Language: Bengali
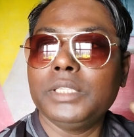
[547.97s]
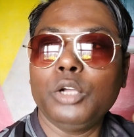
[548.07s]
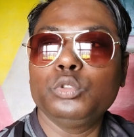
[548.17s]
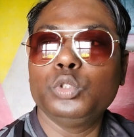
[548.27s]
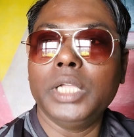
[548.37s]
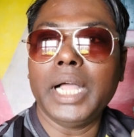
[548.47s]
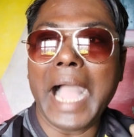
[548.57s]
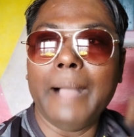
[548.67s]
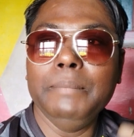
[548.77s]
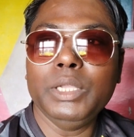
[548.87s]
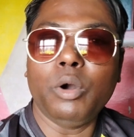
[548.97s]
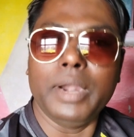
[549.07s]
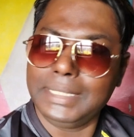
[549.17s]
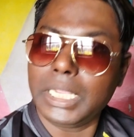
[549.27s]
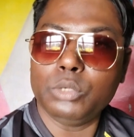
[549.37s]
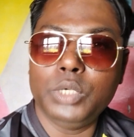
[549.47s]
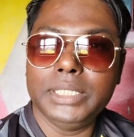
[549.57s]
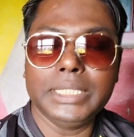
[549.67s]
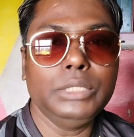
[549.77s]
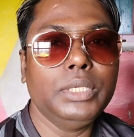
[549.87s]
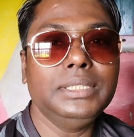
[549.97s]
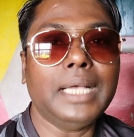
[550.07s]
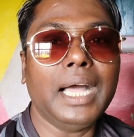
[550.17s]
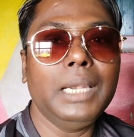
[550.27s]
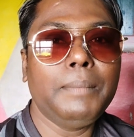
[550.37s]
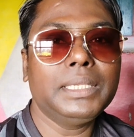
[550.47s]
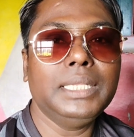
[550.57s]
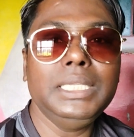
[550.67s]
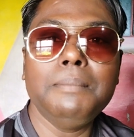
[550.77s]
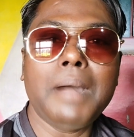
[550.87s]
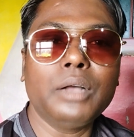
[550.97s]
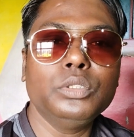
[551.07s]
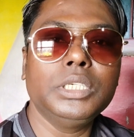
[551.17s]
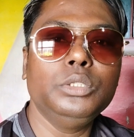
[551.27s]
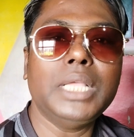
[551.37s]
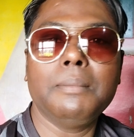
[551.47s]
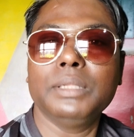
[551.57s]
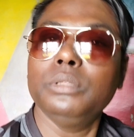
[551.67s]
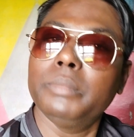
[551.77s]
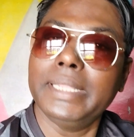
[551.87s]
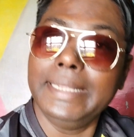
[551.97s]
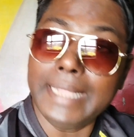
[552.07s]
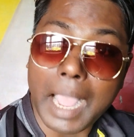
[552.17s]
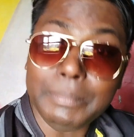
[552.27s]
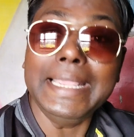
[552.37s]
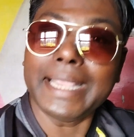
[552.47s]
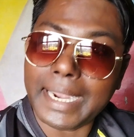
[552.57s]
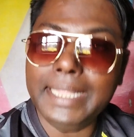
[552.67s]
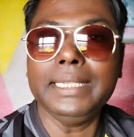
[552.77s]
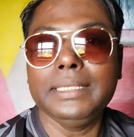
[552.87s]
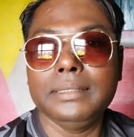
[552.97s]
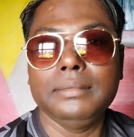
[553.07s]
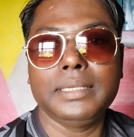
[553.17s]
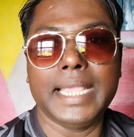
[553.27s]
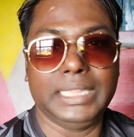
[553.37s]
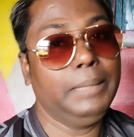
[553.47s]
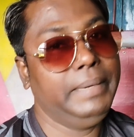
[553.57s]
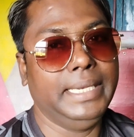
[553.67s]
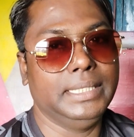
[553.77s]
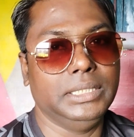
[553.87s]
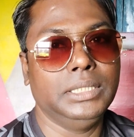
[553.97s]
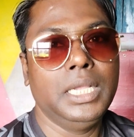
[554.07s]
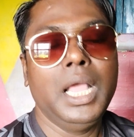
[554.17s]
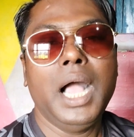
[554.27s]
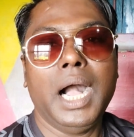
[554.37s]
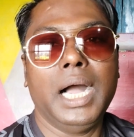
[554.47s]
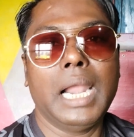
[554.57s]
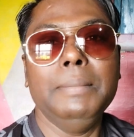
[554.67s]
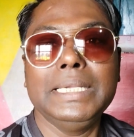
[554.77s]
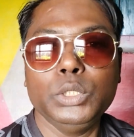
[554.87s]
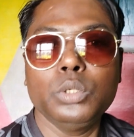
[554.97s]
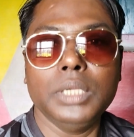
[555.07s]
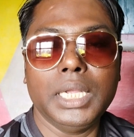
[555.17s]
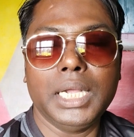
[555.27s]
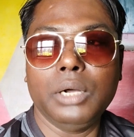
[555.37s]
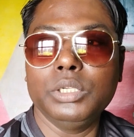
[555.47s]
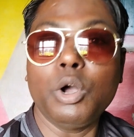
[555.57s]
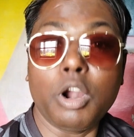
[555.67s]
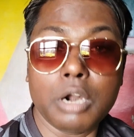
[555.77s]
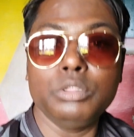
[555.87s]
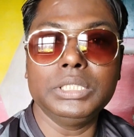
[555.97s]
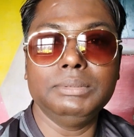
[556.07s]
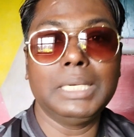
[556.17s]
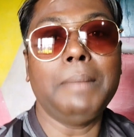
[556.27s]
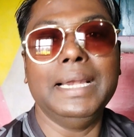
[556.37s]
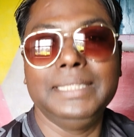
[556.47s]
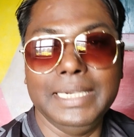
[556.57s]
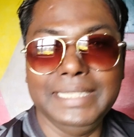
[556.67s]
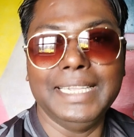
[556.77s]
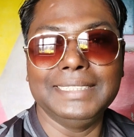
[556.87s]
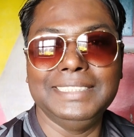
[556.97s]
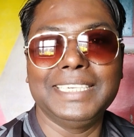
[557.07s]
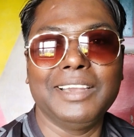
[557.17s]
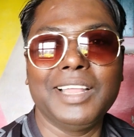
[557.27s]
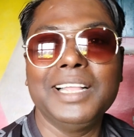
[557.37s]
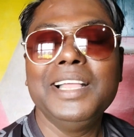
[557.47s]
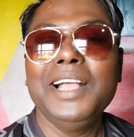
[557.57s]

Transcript: দেখো আমি অনেক জায়গায় ঘুরেছি কিন্তু এই শাল পাতা দিয়ে মাংস কিন্তু একমাত্র আমরা আমি এখানেই খেতে পেরেছি আর আমি কিছু ওদের অর্ডারও দিয়েছিলাম যেটা বাড়িতেই নিয়ে যাচ্ছি কেননা